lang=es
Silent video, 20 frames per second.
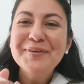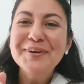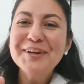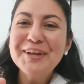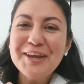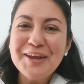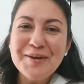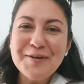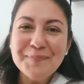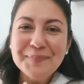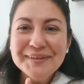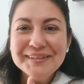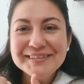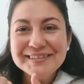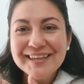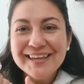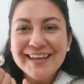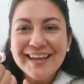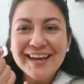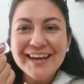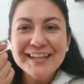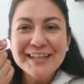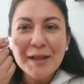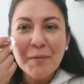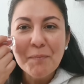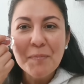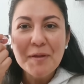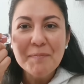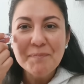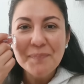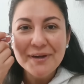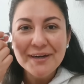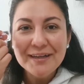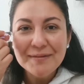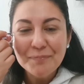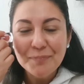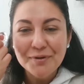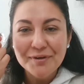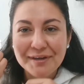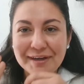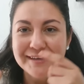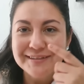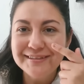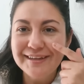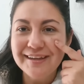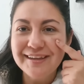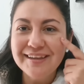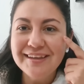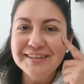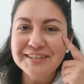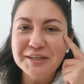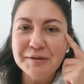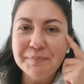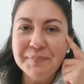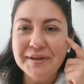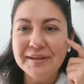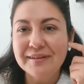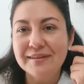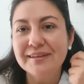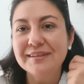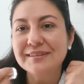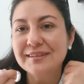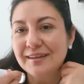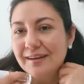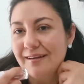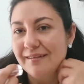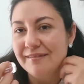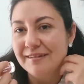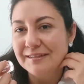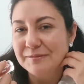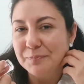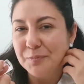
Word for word: porque yo pensé que era también para ponerse aquí chapetes y a la vez,